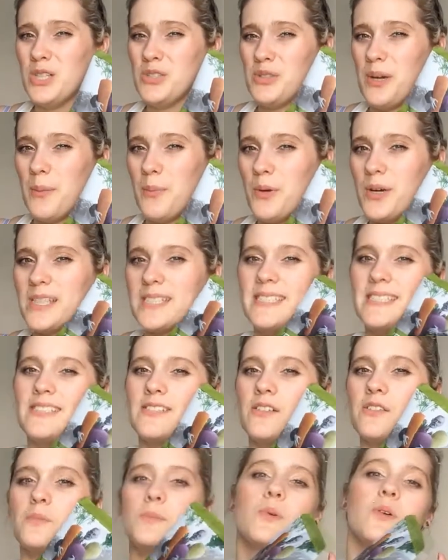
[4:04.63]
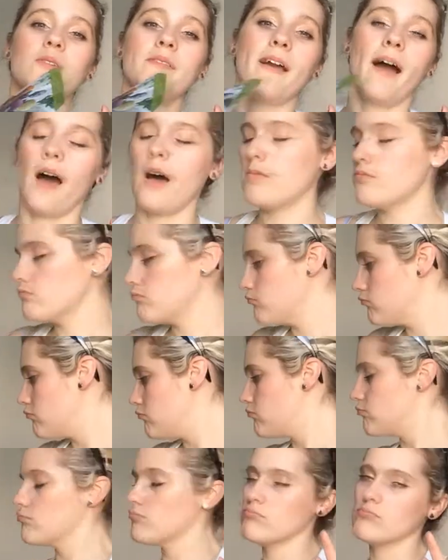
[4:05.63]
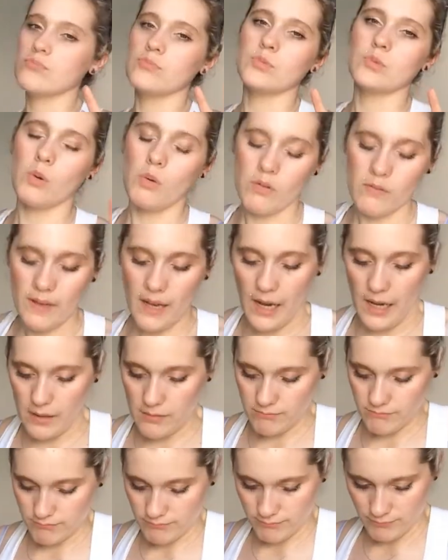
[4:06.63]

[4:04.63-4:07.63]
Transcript: je suis un peu réticente mais on verra. On verra.